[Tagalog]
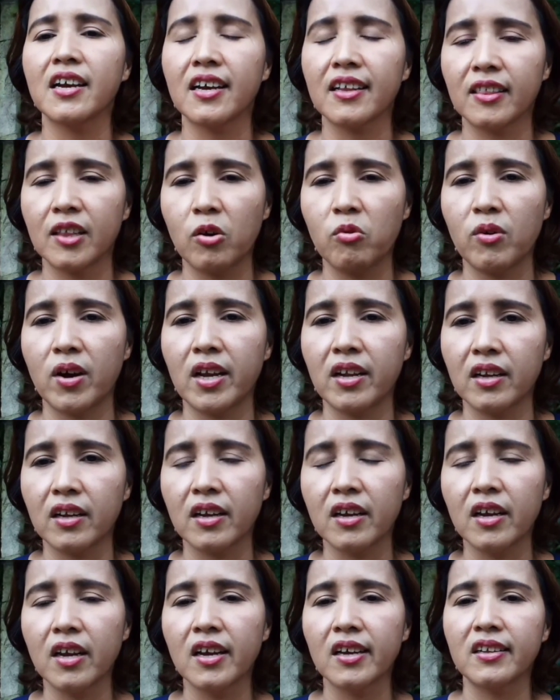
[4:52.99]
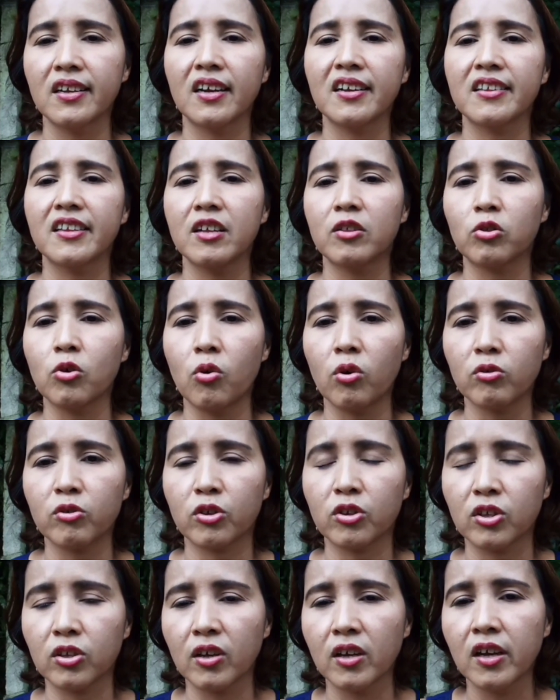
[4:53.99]
katawan.
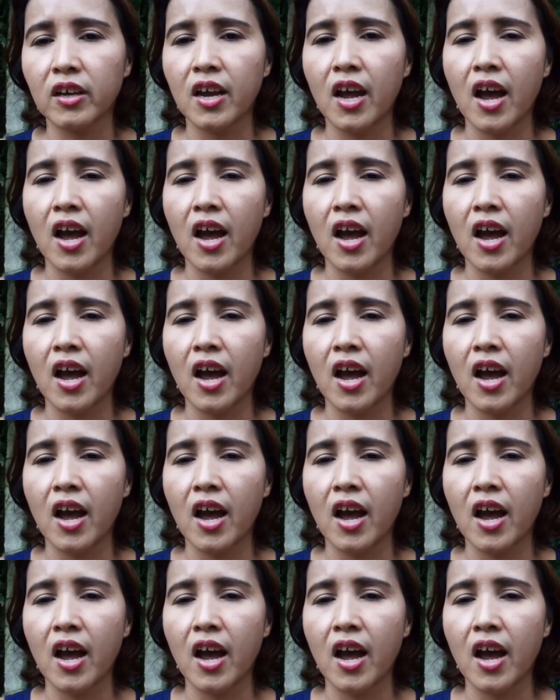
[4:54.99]
Nag-detox.